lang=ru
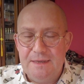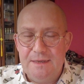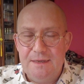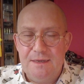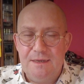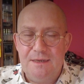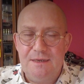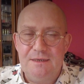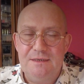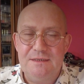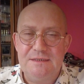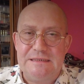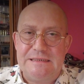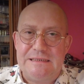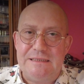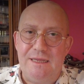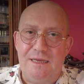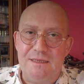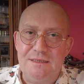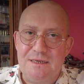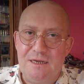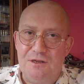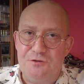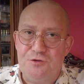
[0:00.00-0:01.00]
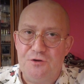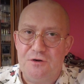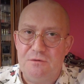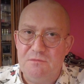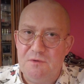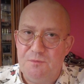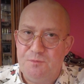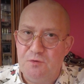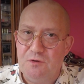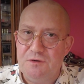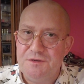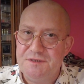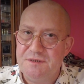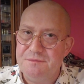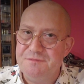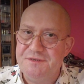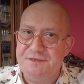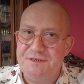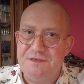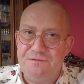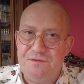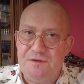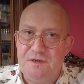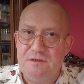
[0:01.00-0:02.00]
Э, склад, которым мы
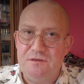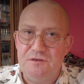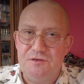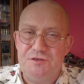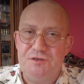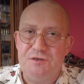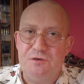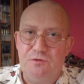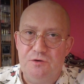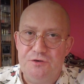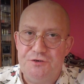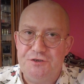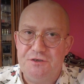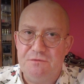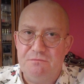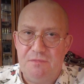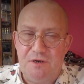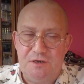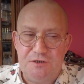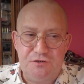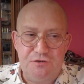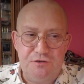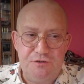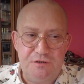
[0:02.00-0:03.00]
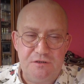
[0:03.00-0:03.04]
пользуемся в Вильнюсе, очень большой.